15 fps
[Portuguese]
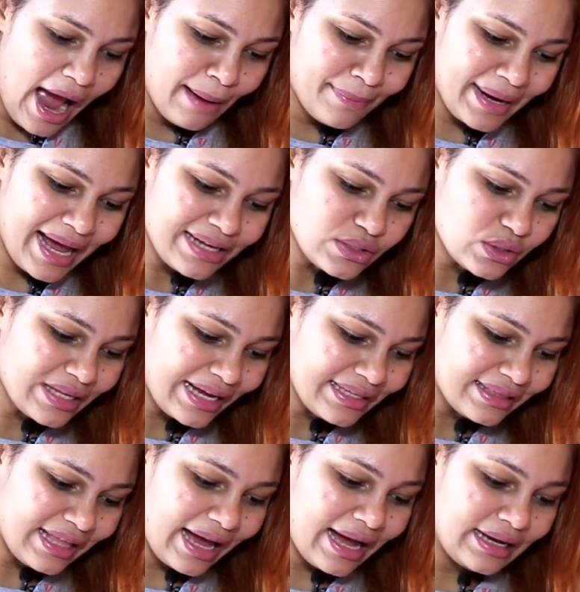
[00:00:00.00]
Abraço da
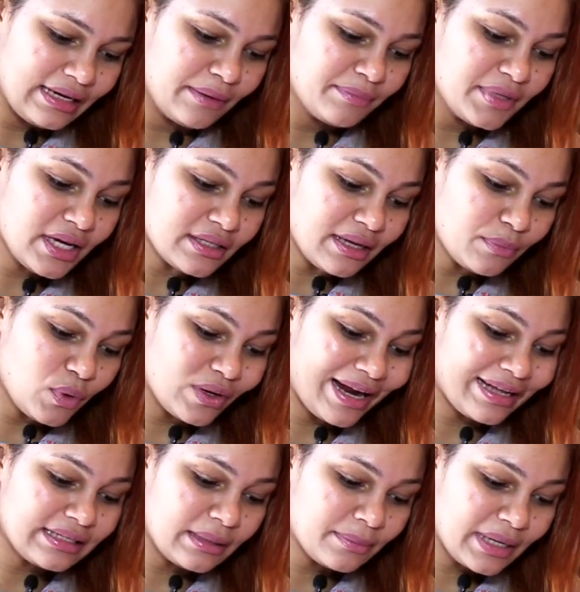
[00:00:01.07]
Itália. Minha
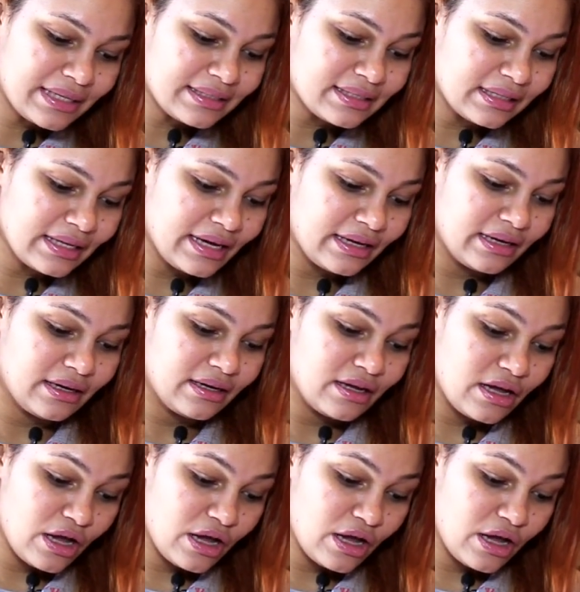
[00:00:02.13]
namorada é brasileira.